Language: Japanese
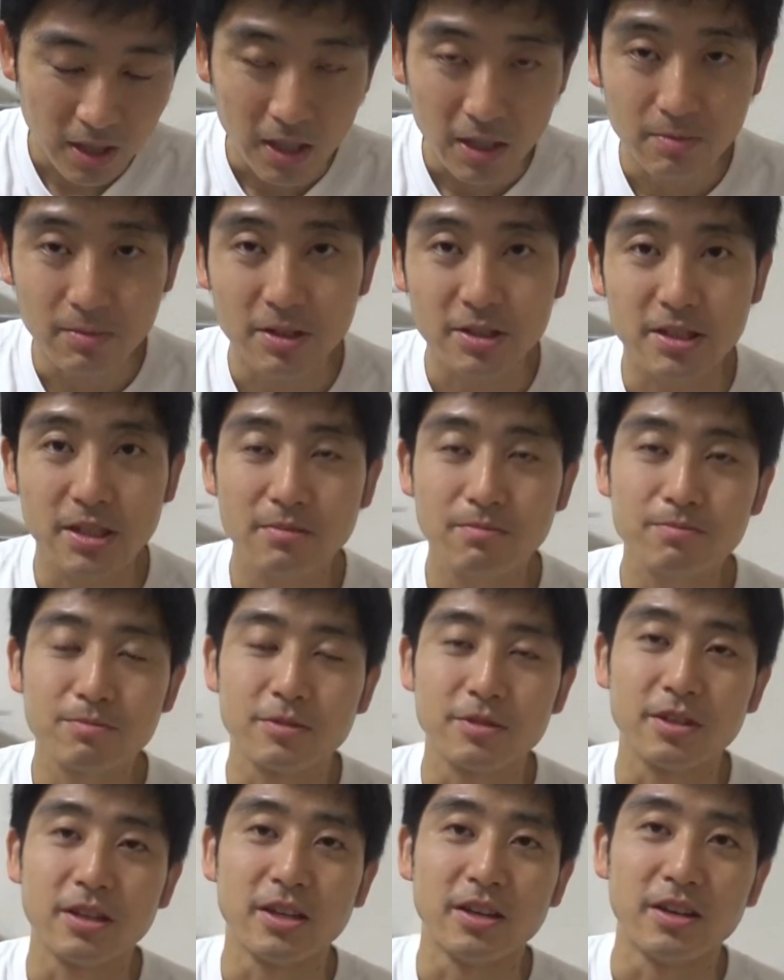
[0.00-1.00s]
今、
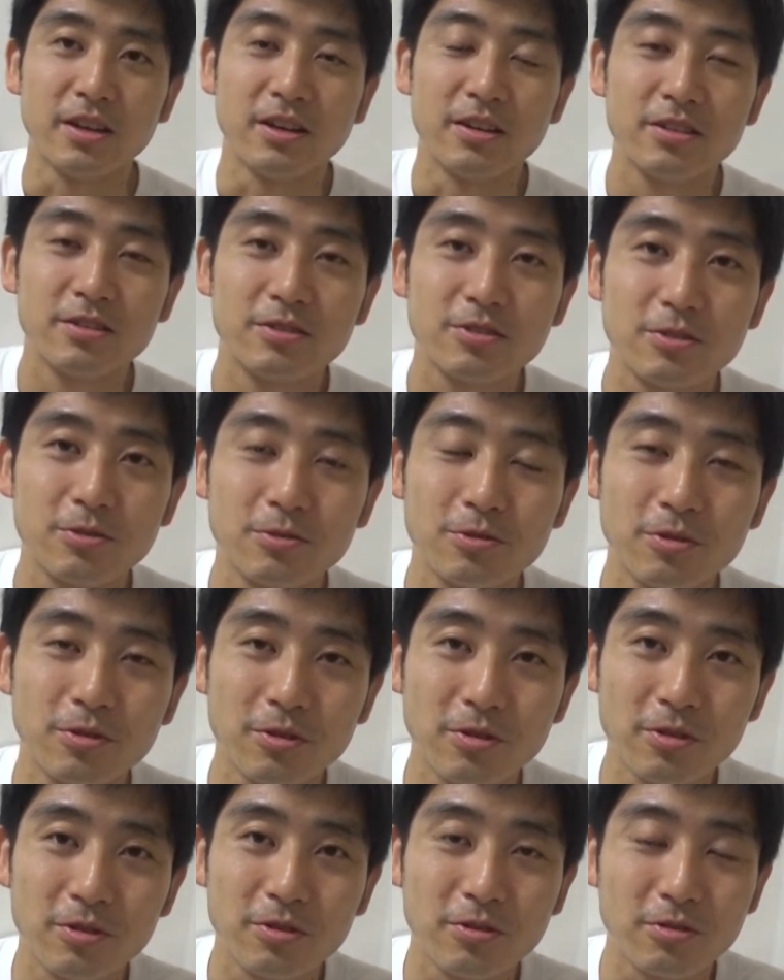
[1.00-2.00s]
ジャンプで、ちょうど、